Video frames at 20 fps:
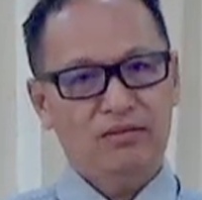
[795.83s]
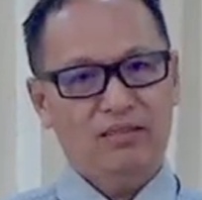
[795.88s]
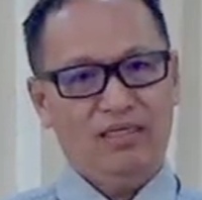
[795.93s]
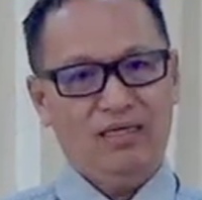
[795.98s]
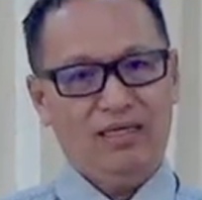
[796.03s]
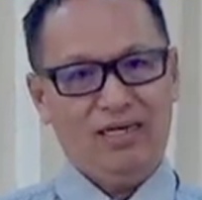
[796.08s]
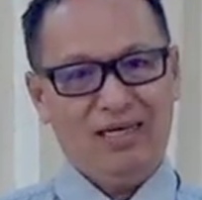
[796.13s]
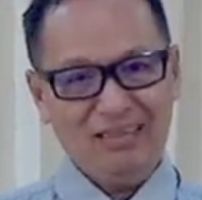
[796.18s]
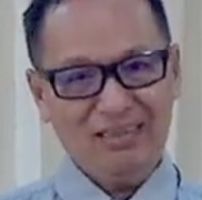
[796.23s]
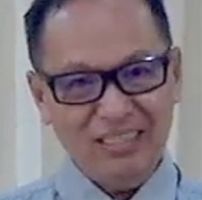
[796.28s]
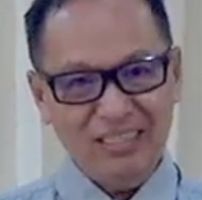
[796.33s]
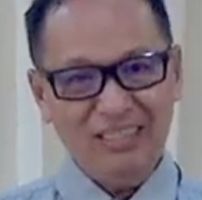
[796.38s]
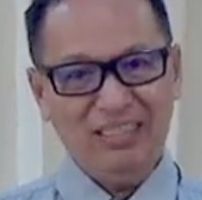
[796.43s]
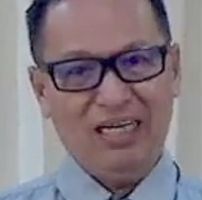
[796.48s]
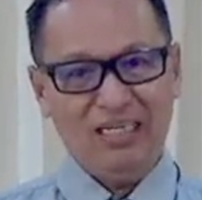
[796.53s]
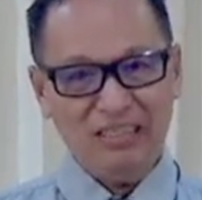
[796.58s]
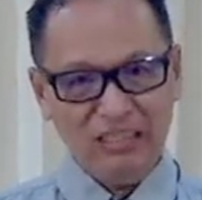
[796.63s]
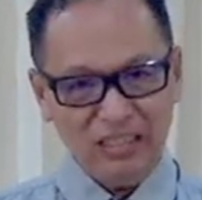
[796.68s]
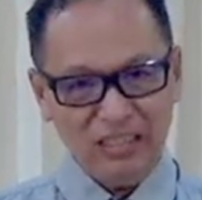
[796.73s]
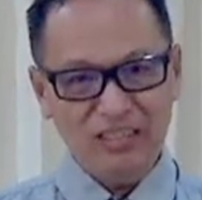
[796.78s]

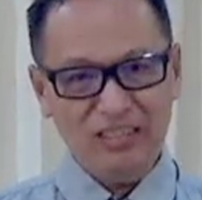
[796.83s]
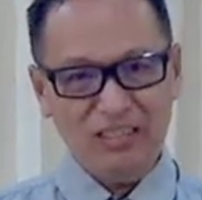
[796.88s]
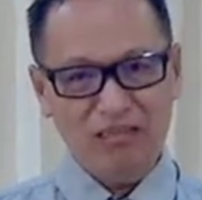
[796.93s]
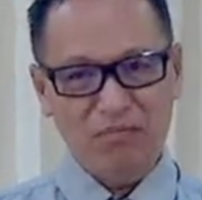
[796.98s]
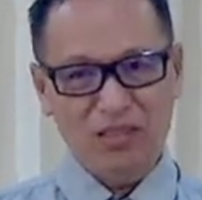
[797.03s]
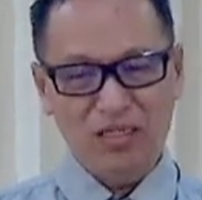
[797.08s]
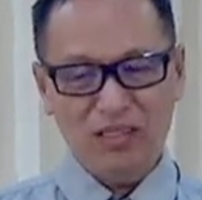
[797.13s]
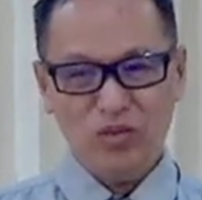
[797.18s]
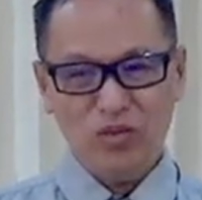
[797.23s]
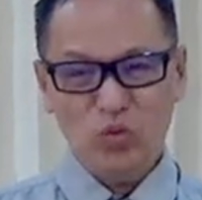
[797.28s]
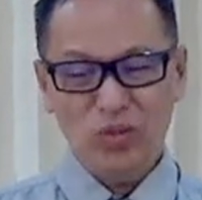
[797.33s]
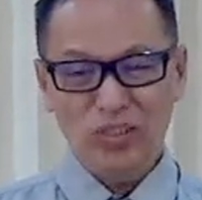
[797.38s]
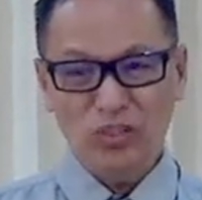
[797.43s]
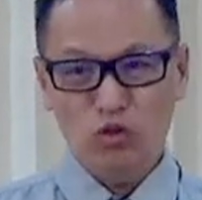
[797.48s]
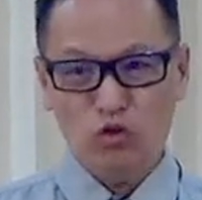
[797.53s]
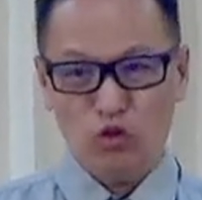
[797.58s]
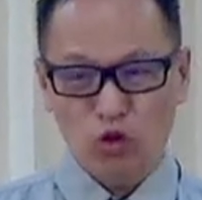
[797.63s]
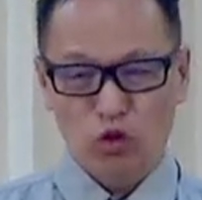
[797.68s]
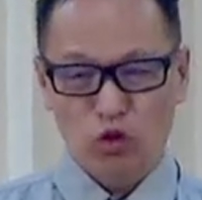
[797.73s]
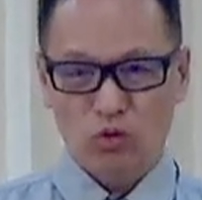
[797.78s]
Hatid-hatid ng mga
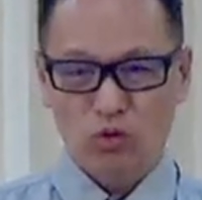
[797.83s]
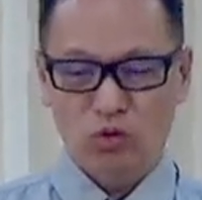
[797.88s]
kwento.